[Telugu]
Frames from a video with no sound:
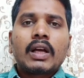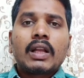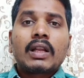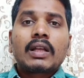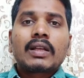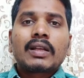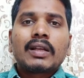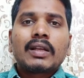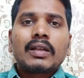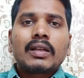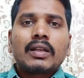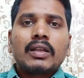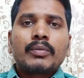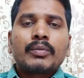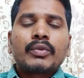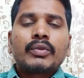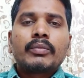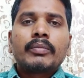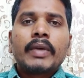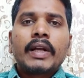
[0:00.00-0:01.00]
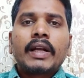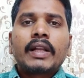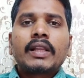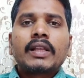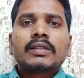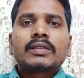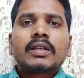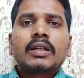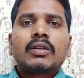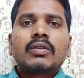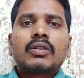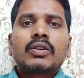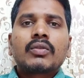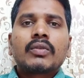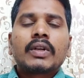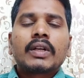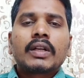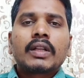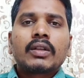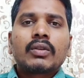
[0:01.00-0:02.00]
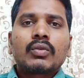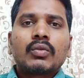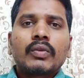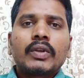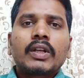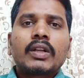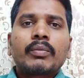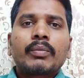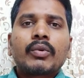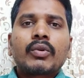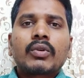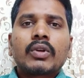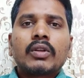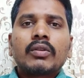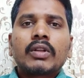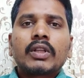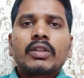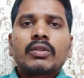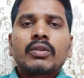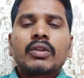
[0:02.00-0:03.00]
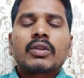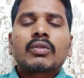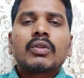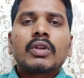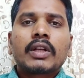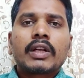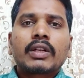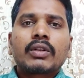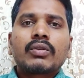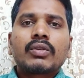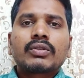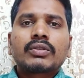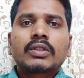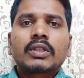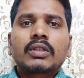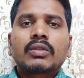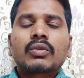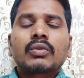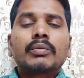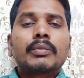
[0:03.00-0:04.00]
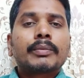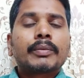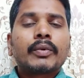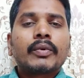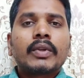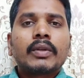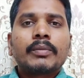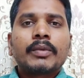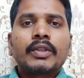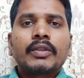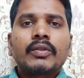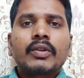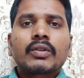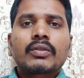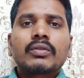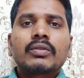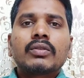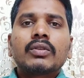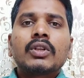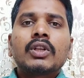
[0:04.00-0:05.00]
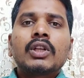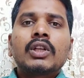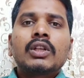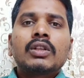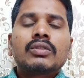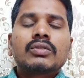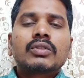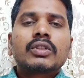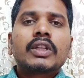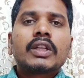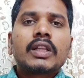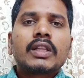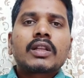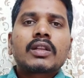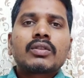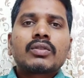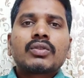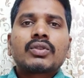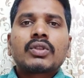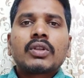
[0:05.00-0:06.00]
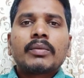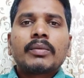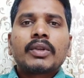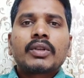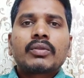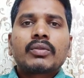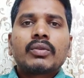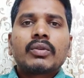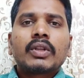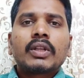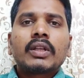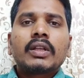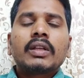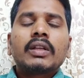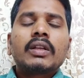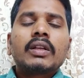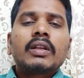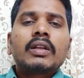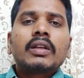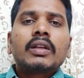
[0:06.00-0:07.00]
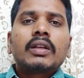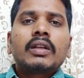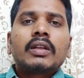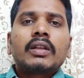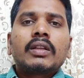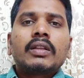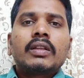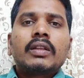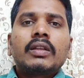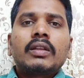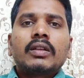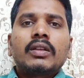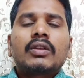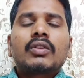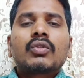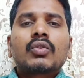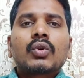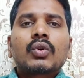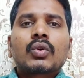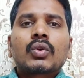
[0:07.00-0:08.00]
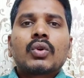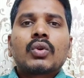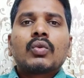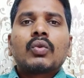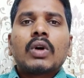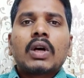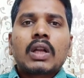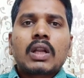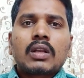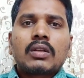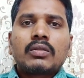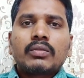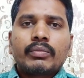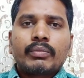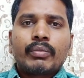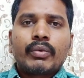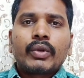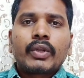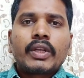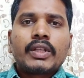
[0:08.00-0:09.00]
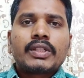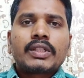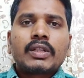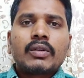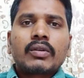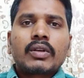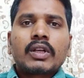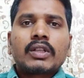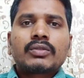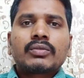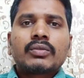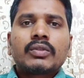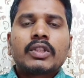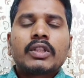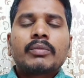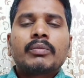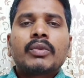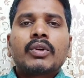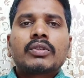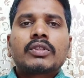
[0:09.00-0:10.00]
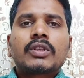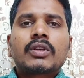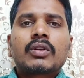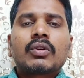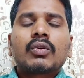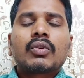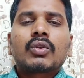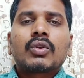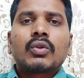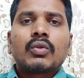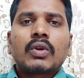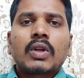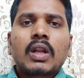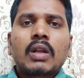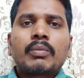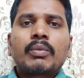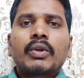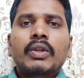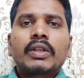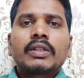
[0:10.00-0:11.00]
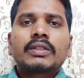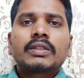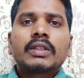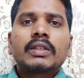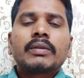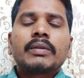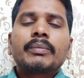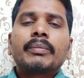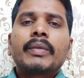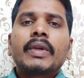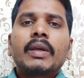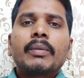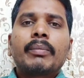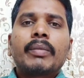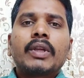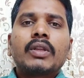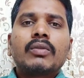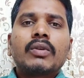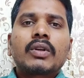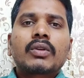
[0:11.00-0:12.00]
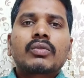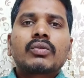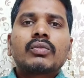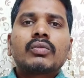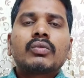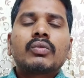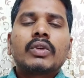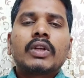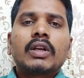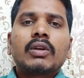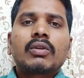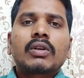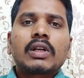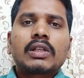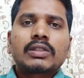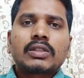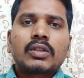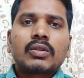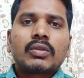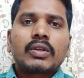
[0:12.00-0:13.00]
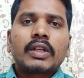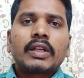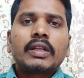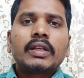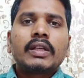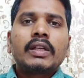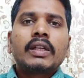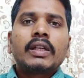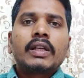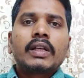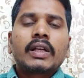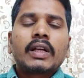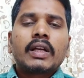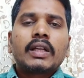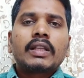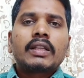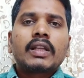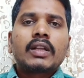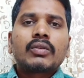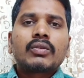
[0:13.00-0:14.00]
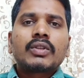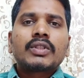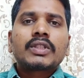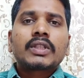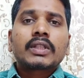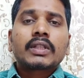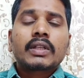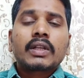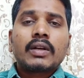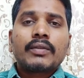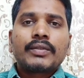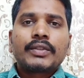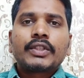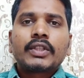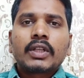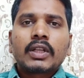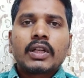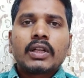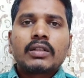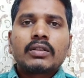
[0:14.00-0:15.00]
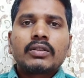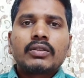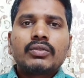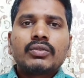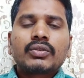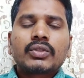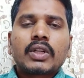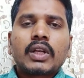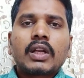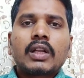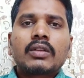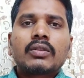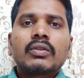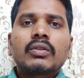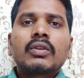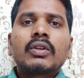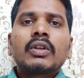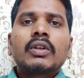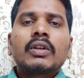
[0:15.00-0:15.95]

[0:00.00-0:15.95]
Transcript: అలాగే ఇప్పుడు బయట దేశాల్లో ఉన్నటువంటి కువైటీ పౌరులు ఎవరైతే ఉన్నారో వాళ్ళు రిటర్న్ వస్తున్నారు ఒక ముప్పై వేల మంది వరకు సో వీళ్ళందరినీ దృష్టిలో పెట్టుకొని ఇది ఇంకొక రెండు వారాలు పొడిగించే అవకాశం ఉంది బహుశా ఇంకొక రెండు వారాలు పొడిగిస్తే మే పది వరకు అవకాశాలు ఉన్నాయి కానీ దాని గురించి అఫిషియల్గా న్యూస్ రాలేదు